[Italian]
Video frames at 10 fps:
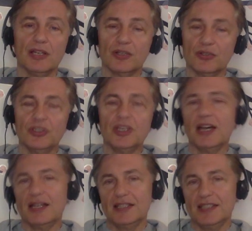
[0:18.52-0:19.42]
Così
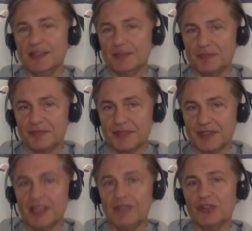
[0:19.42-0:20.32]
Ania
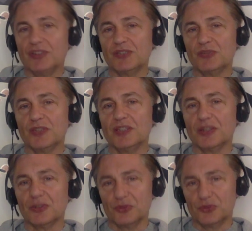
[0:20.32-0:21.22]
si rivolse ai suoi
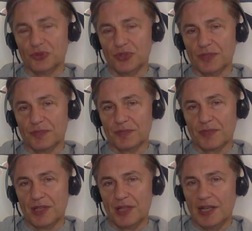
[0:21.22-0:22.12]
interlocutori.
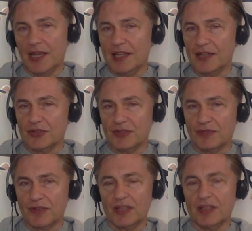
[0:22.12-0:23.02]
Lei così
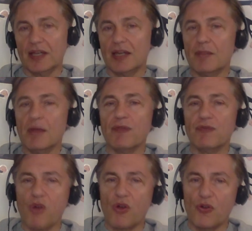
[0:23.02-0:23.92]
fredda, ma
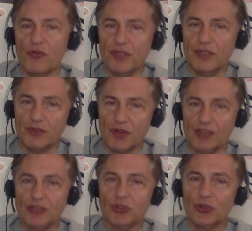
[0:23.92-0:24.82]
fuoco vivo
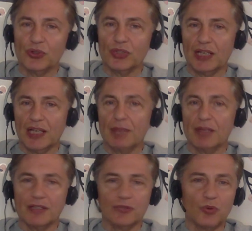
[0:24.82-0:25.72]
al tocco delle
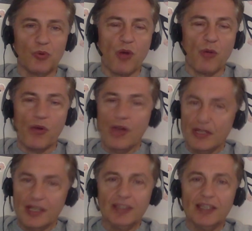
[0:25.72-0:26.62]
labbra del suo uomo,
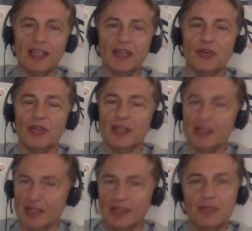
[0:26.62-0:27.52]
niente regole,
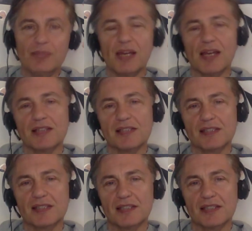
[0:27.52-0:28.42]
niente imbarazzi.